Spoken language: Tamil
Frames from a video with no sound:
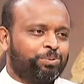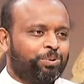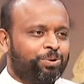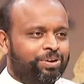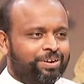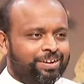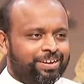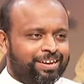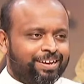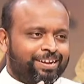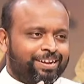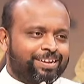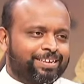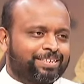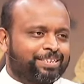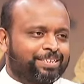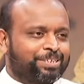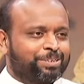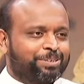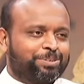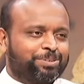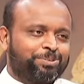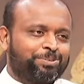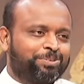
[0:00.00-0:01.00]
ஒரு
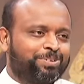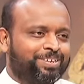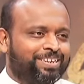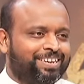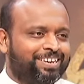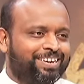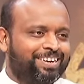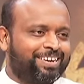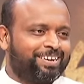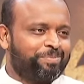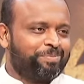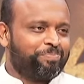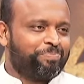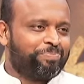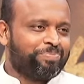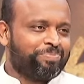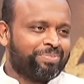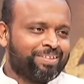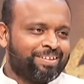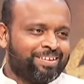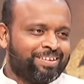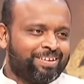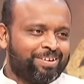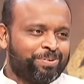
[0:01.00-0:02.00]
இறைச்சி துண்டை
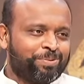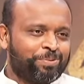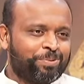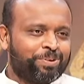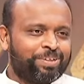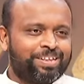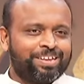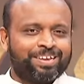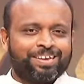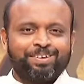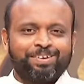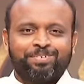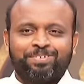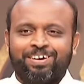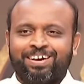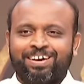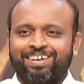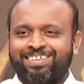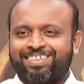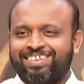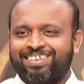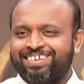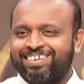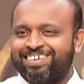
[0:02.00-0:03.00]
ஒதுக்கி
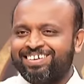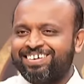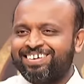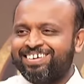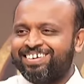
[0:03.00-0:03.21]
வைத்து